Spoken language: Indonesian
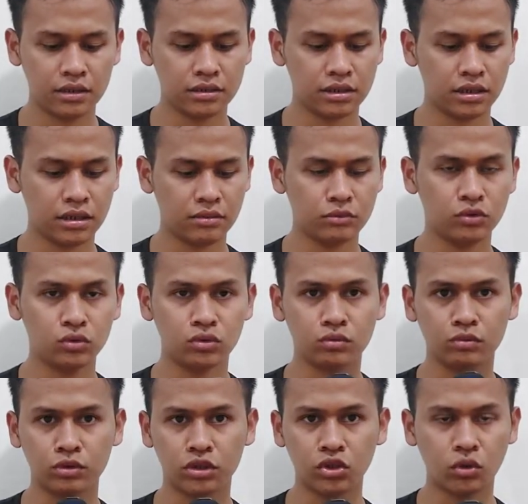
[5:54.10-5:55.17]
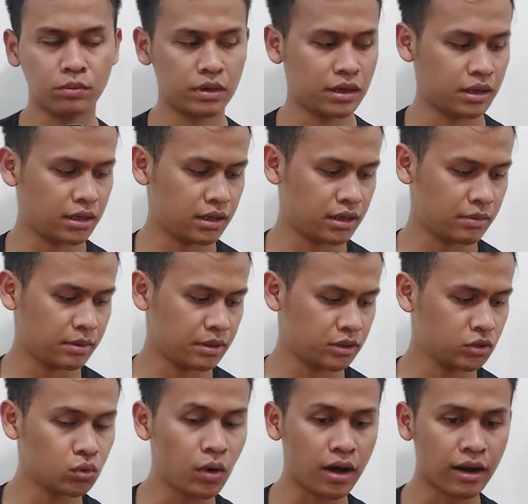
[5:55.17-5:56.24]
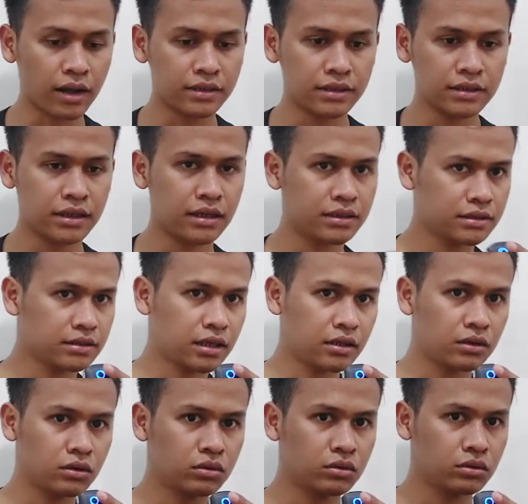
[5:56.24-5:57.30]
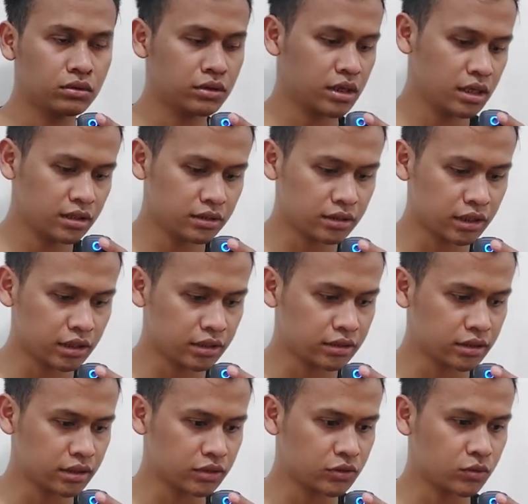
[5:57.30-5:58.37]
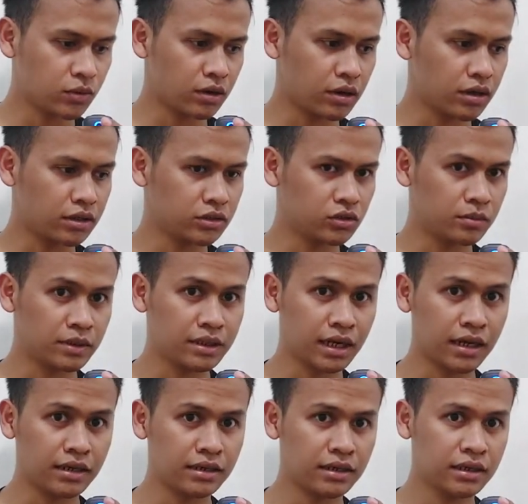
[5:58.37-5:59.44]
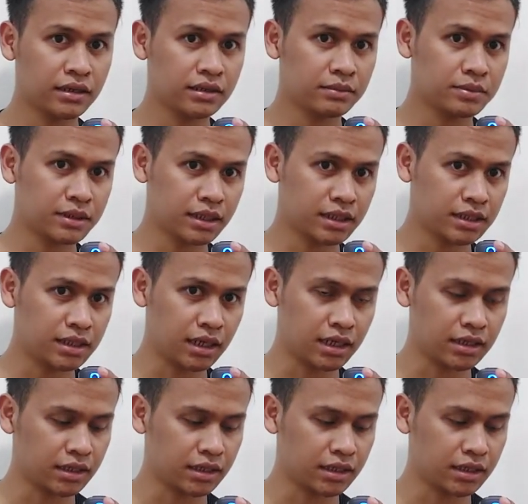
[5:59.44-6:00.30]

saya untuk coba apa suaranya ya satu cek cek suara dicoba ya kan bisa didengar